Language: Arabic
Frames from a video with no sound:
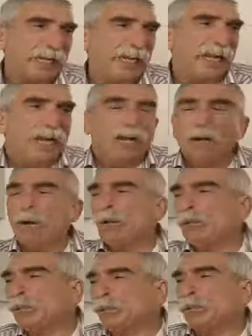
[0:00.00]
طلعت مو
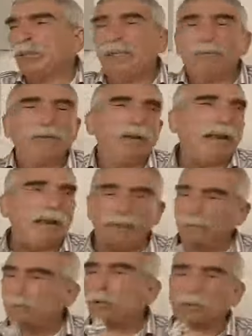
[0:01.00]
زينه ما تصلح هاي
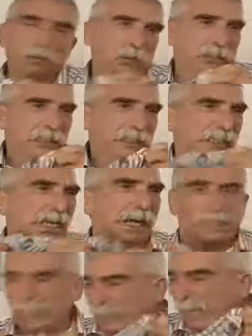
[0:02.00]
ذبيها واشتري
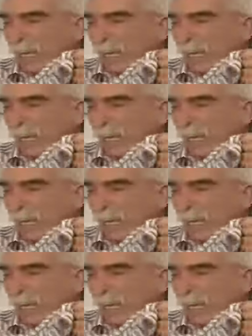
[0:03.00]
غيرها